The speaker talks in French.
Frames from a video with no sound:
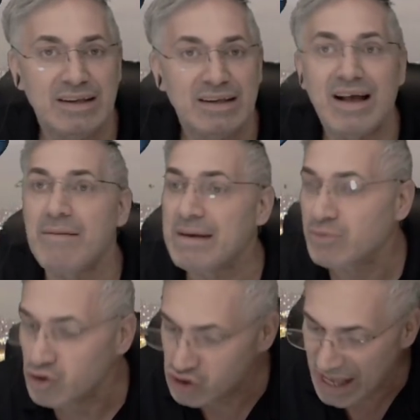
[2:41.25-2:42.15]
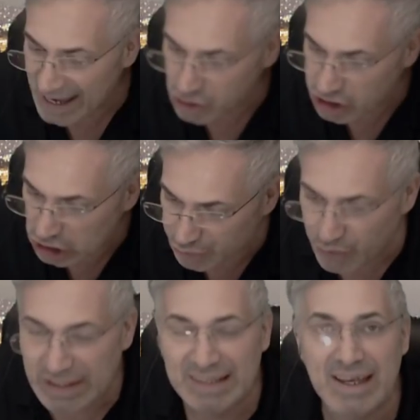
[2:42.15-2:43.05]
Quand même que tu t'arraches les cheveux
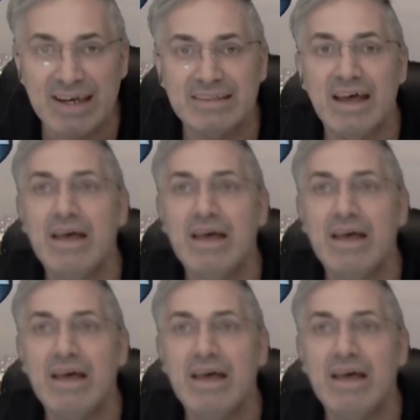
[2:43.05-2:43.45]
de la tête,